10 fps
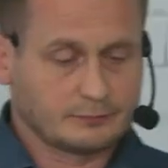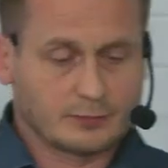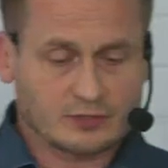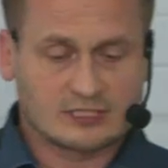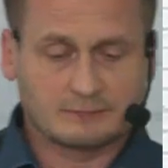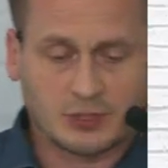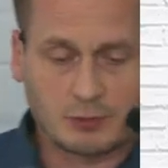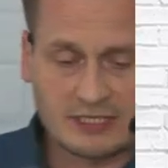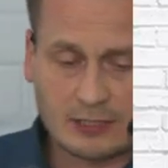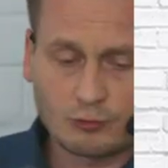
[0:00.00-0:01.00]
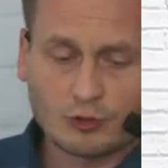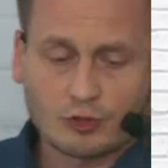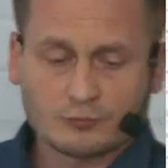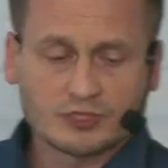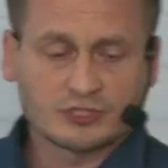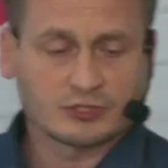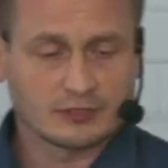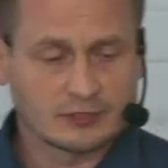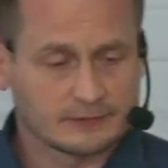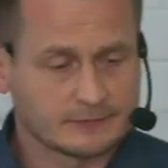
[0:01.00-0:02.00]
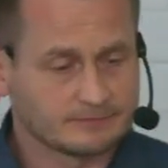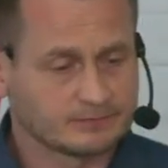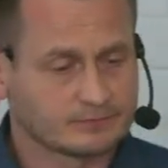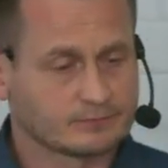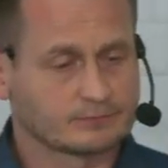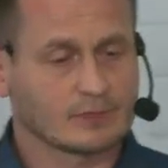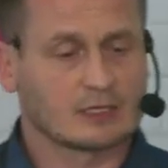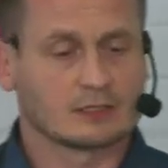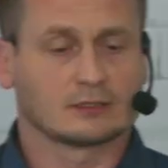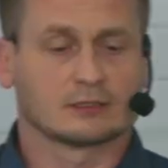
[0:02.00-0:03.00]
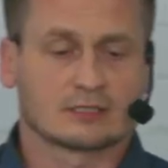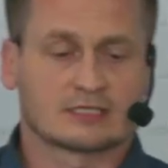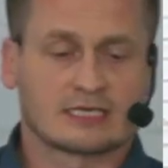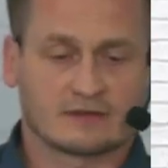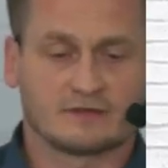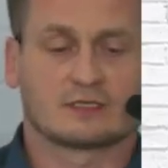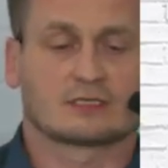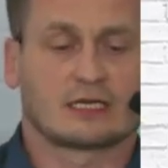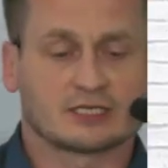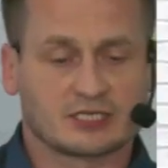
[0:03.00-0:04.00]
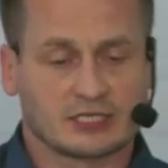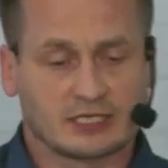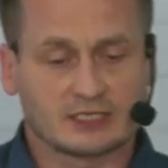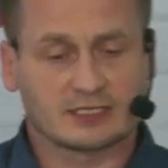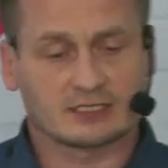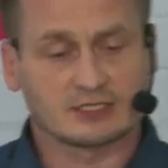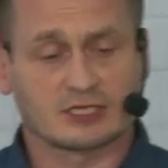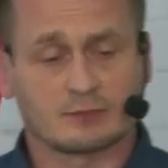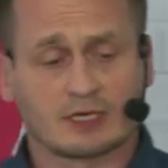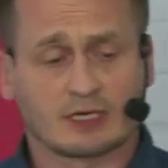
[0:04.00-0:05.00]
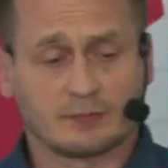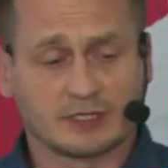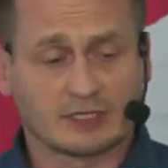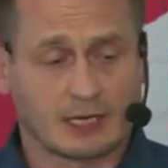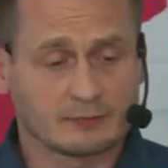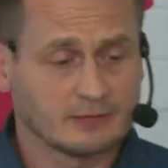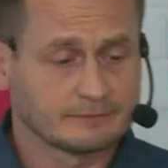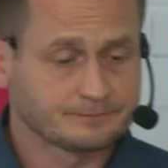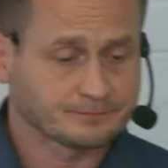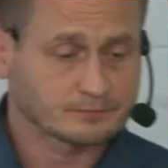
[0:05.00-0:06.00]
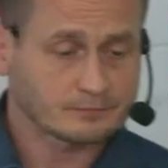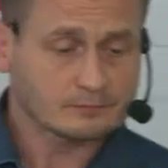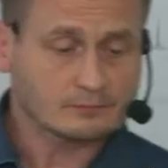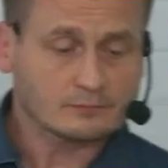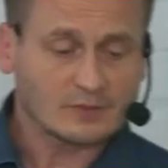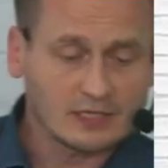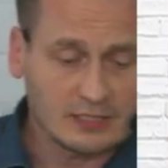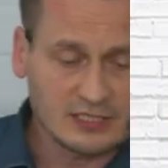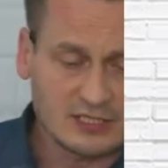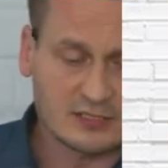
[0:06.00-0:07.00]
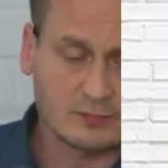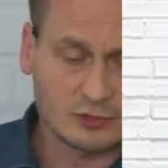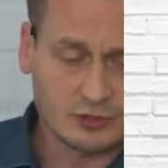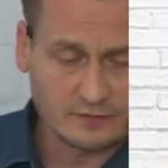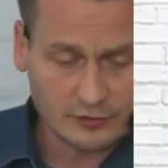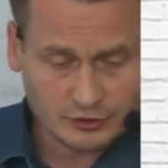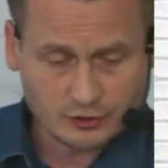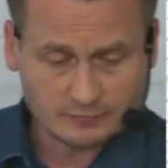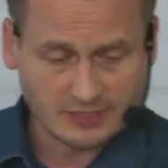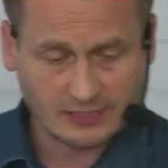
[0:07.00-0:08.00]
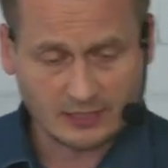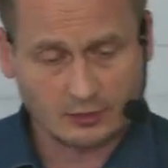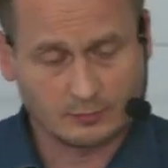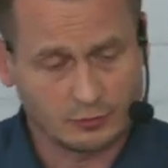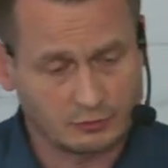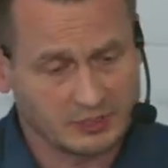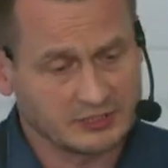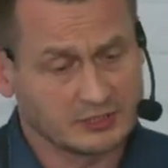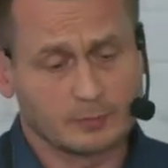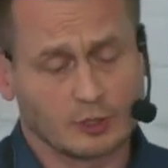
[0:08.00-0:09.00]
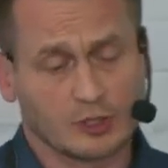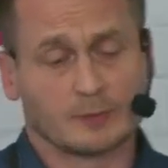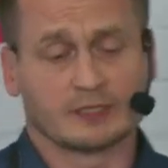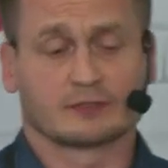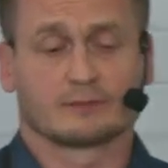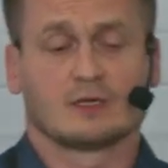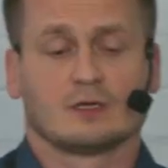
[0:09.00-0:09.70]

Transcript: Prosty przykład, jak uruchomić e, e, serwis Nginxa z trzema replikami i z możliwością takiego blue-green deployment.